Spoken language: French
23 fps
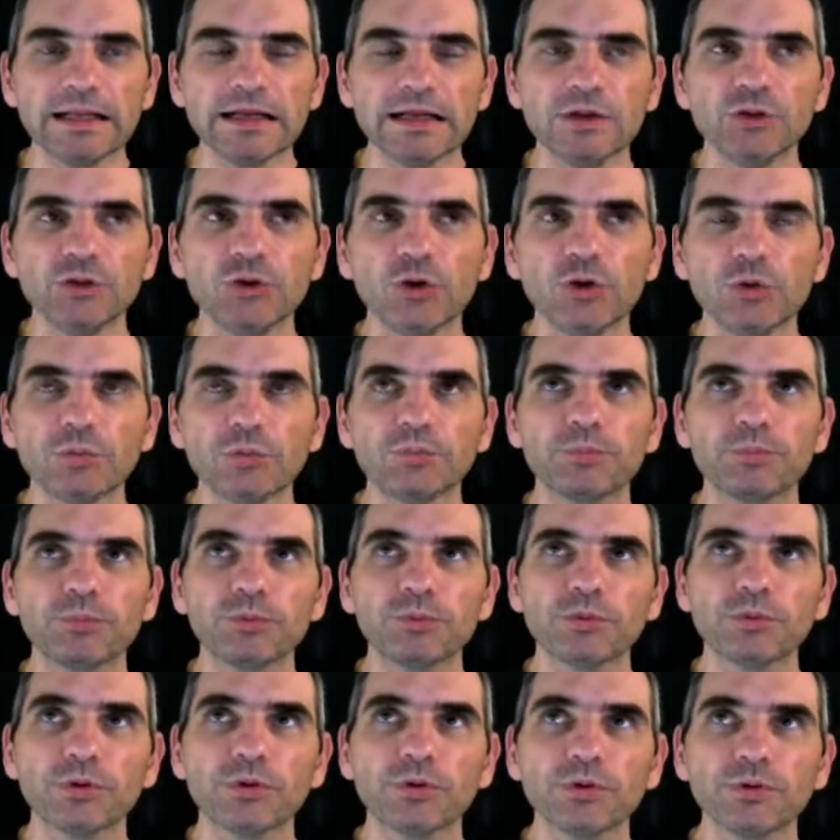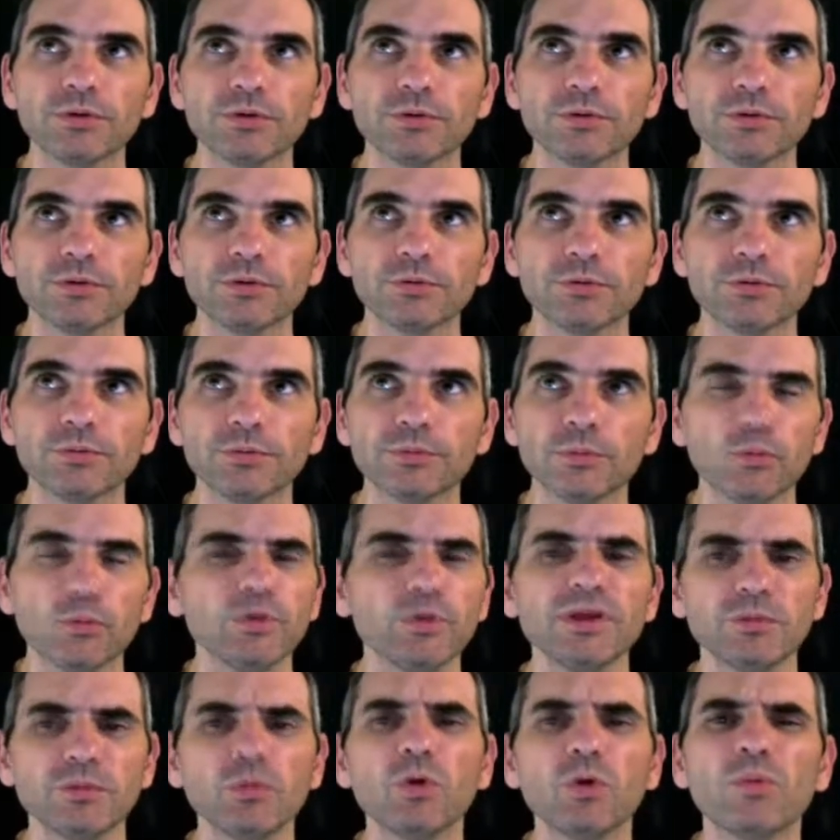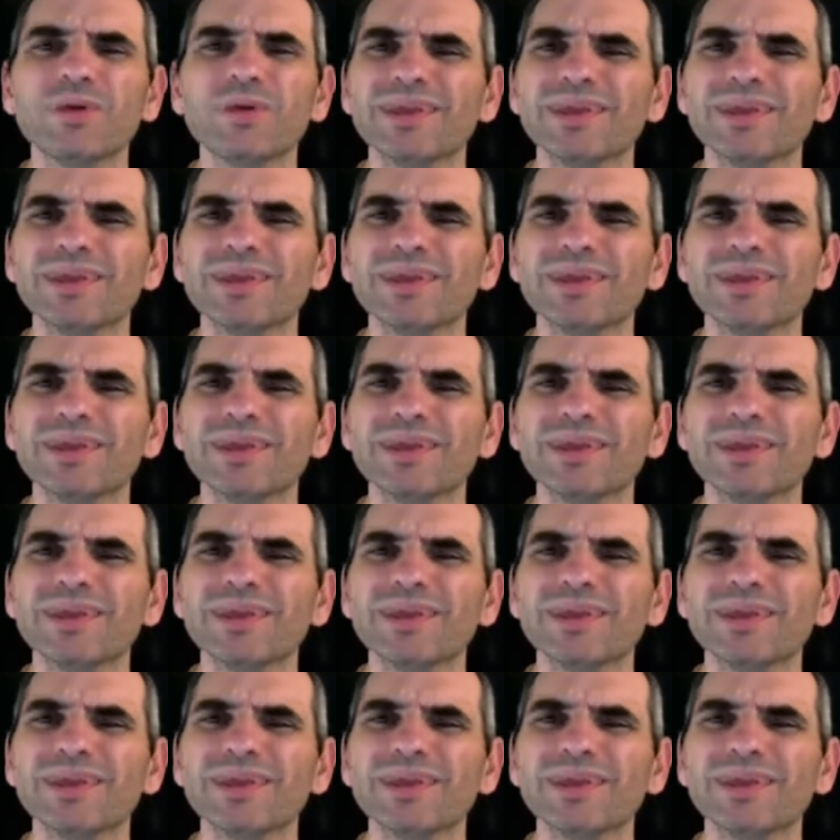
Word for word: Non, pour euh, oui, bon,